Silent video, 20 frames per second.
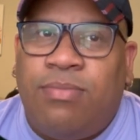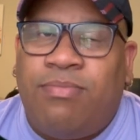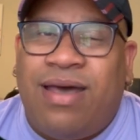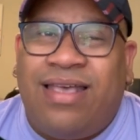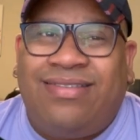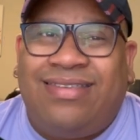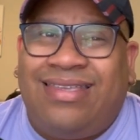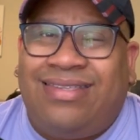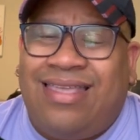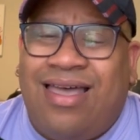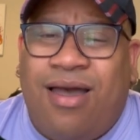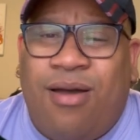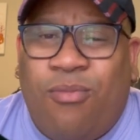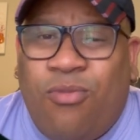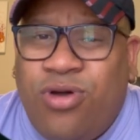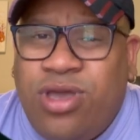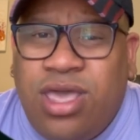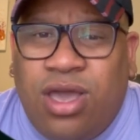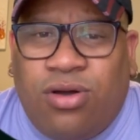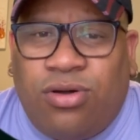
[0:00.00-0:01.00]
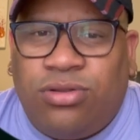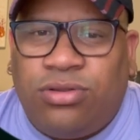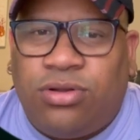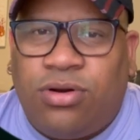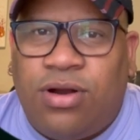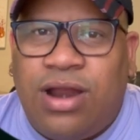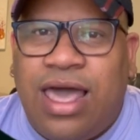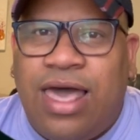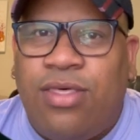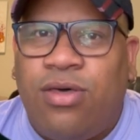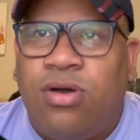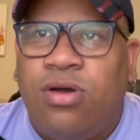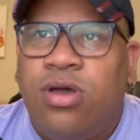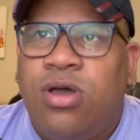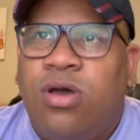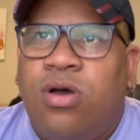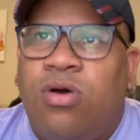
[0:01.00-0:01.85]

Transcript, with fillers: El Barça estaba muy descontrolado